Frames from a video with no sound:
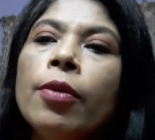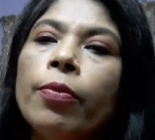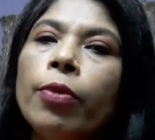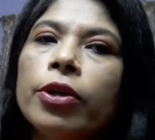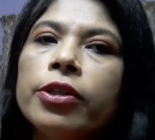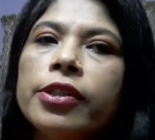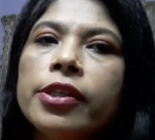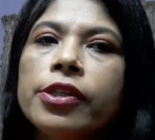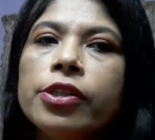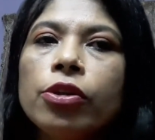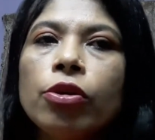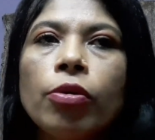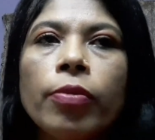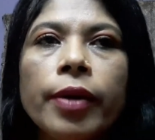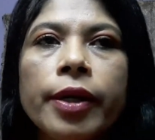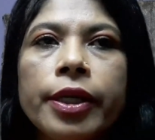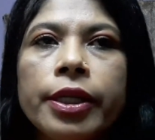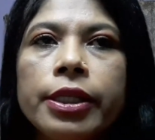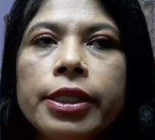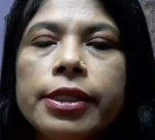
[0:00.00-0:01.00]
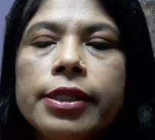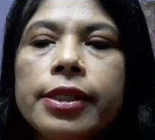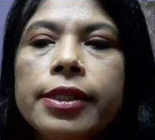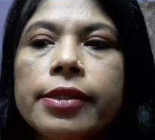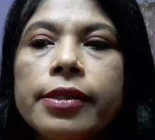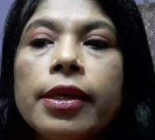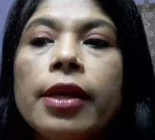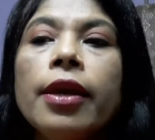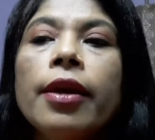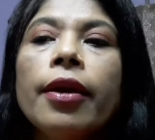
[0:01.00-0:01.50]
পলিসিস্টিক ওভারিন ডিজিজ
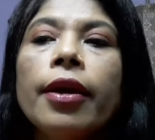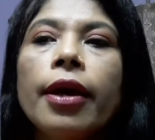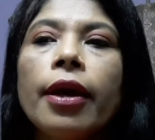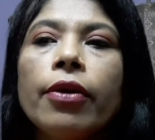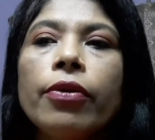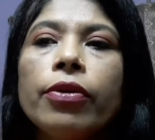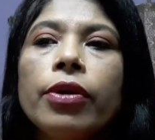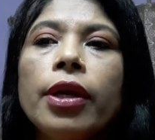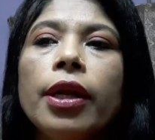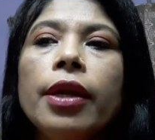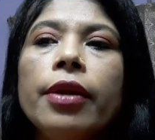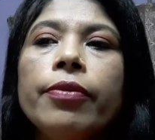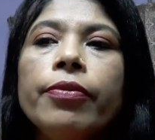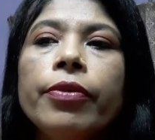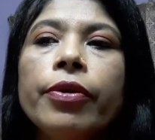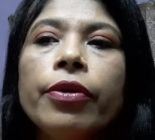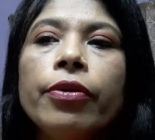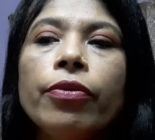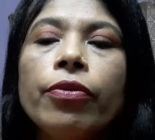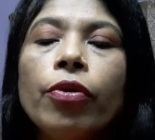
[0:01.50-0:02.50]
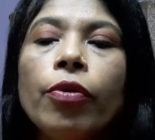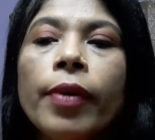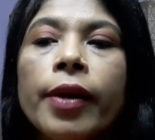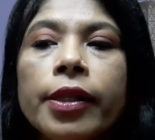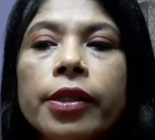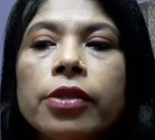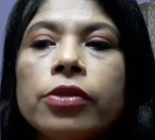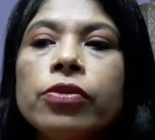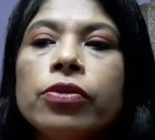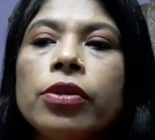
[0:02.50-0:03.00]
কারণ এই
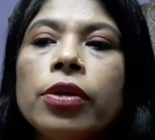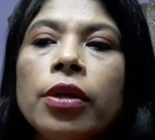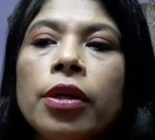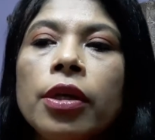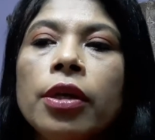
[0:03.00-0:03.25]
ওভারিতে যদি